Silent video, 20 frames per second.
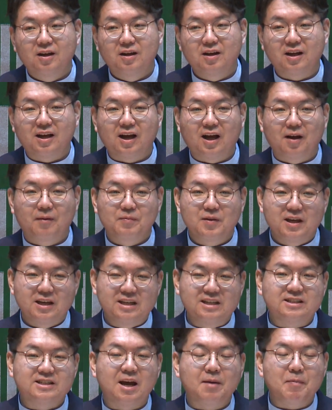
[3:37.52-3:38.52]
그러니까
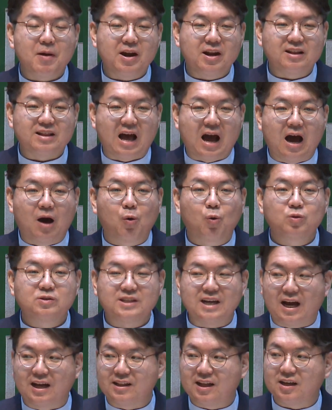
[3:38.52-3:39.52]
이세벨이
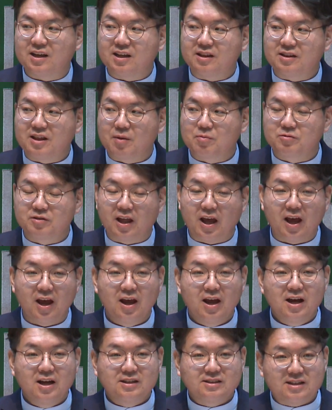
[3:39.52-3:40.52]
나오지 않았기
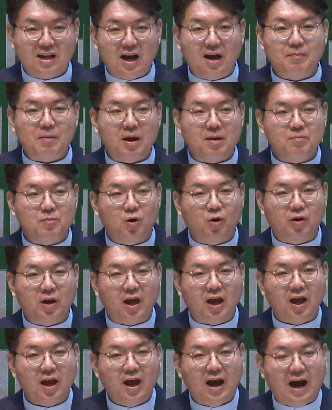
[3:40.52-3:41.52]
때문에
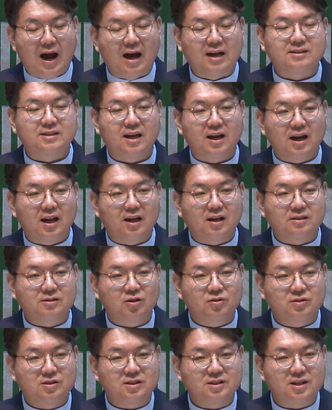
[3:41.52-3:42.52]
400명의 아세라
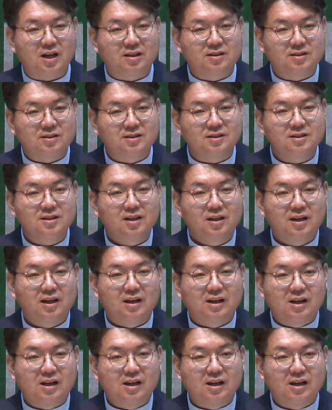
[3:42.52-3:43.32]
선지자들은